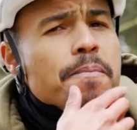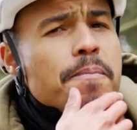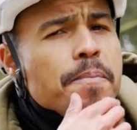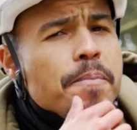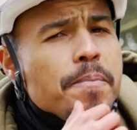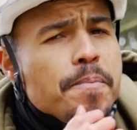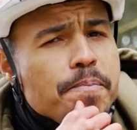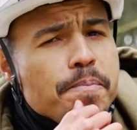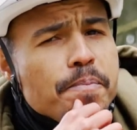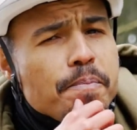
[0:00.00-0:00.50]

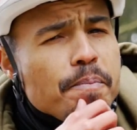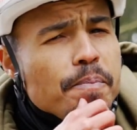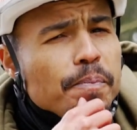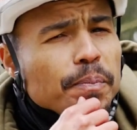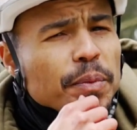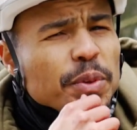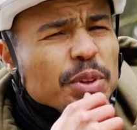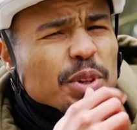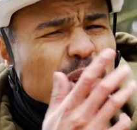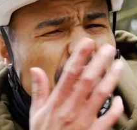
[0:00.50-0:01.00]

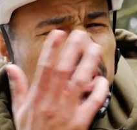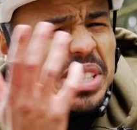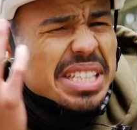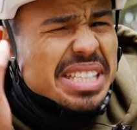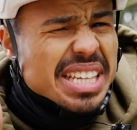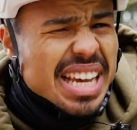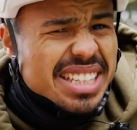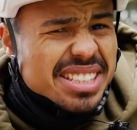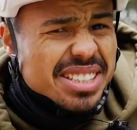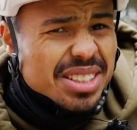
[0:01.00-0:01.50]
Hm, soll das
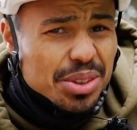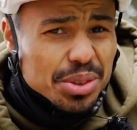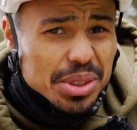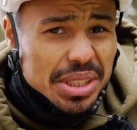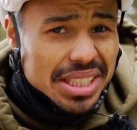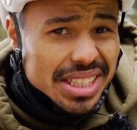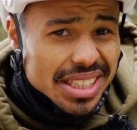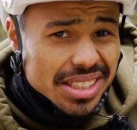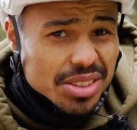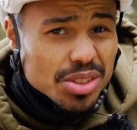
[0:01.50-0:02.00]
jetzt heißen, eine
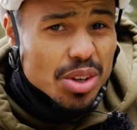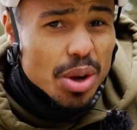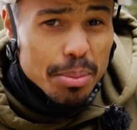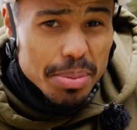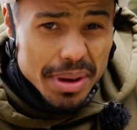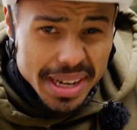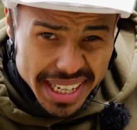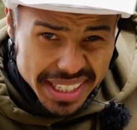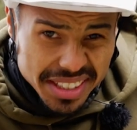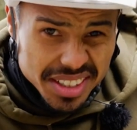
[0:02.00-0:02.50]
Runde dritt ist
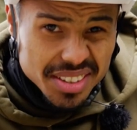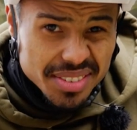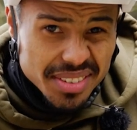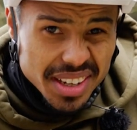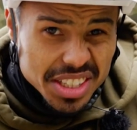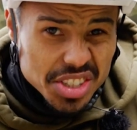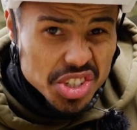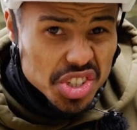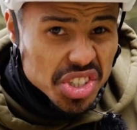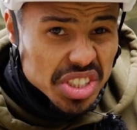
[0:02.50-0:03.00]
kompletter
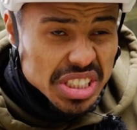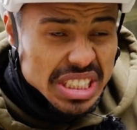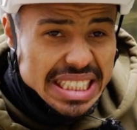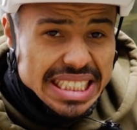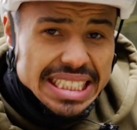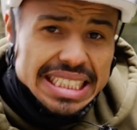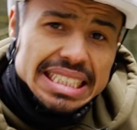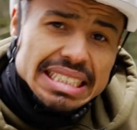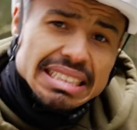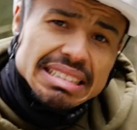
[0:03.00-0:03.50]
Quatsch?
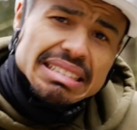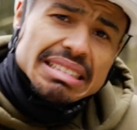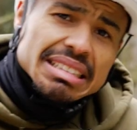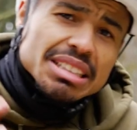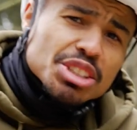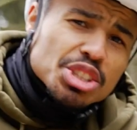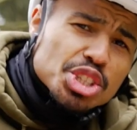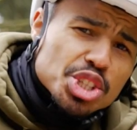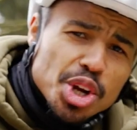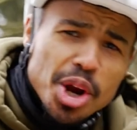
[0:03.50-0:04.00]

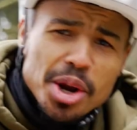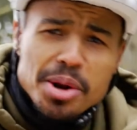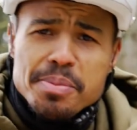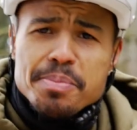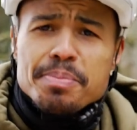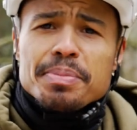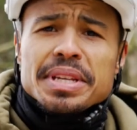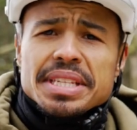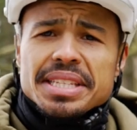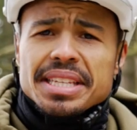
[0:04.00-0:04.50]
Schon
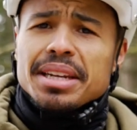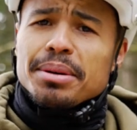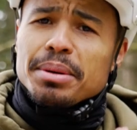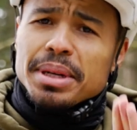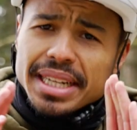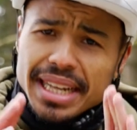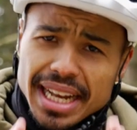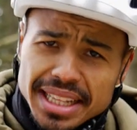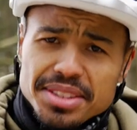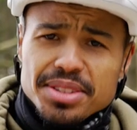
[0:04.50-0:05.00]
ein bisschen, aber
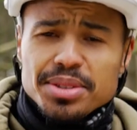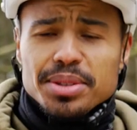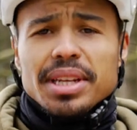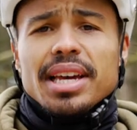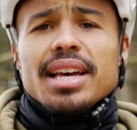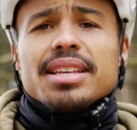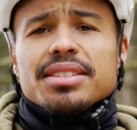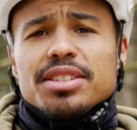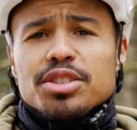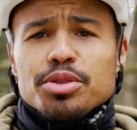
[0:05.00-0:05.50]
ganz so
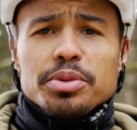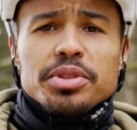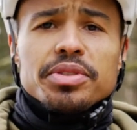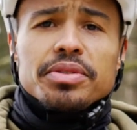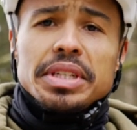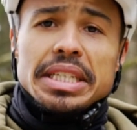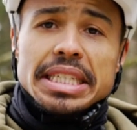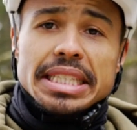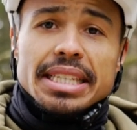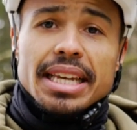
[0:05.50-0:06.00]
drastisch müssen
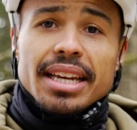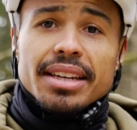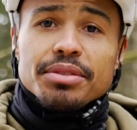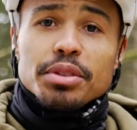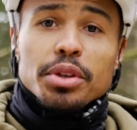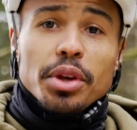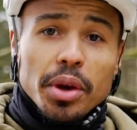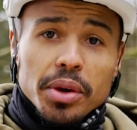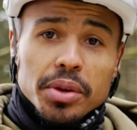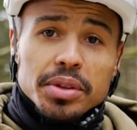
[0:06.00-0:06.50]
wir nicht sein.
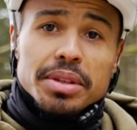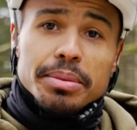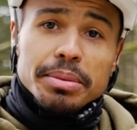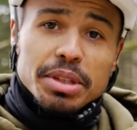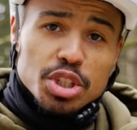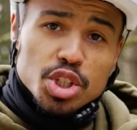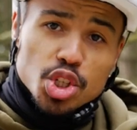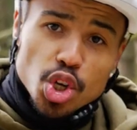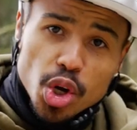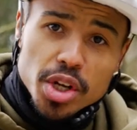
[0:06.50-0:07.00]
Wir können uns
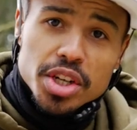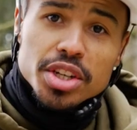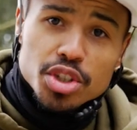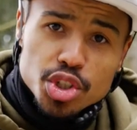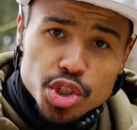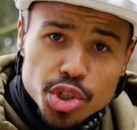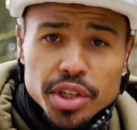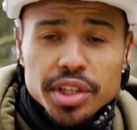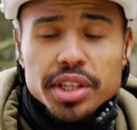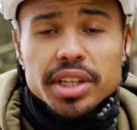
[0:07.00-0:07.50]
nämlich schon ein
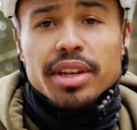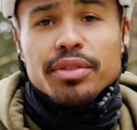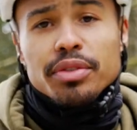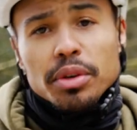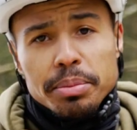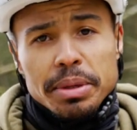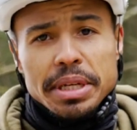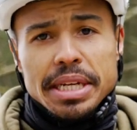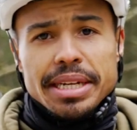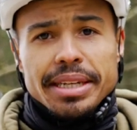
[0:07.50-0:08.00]
Stückchen
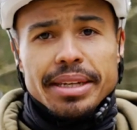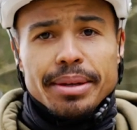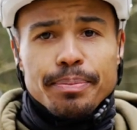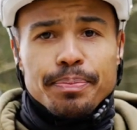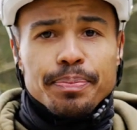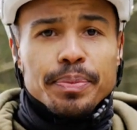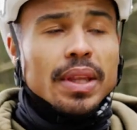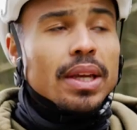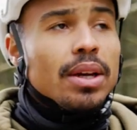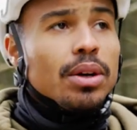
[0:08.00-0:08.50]
davon mitnehmen.